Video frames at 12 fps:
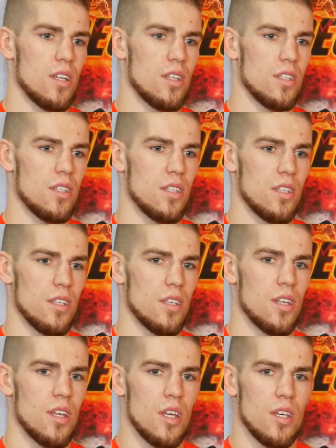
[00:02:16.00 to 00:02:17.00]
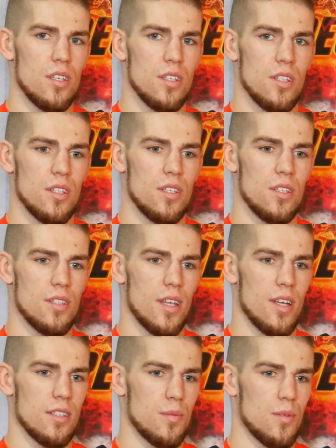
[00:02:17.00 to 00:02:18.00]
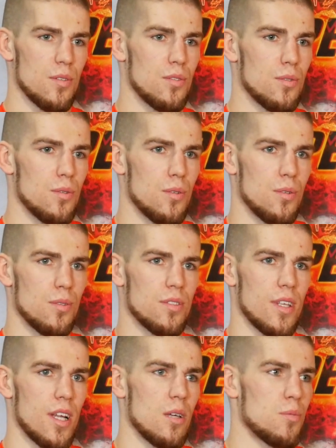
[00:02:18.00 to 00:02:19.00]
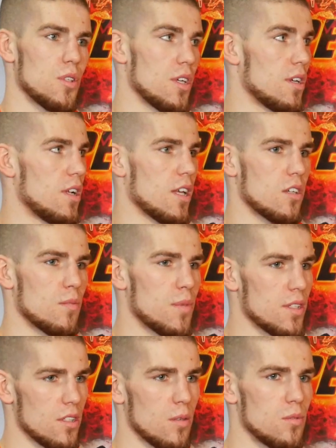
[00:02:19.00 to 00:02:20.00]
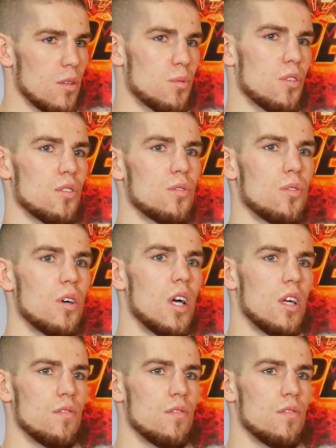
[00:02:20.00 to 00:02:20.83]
i i teraz po prostu starałem się lekką presję robić do przodu,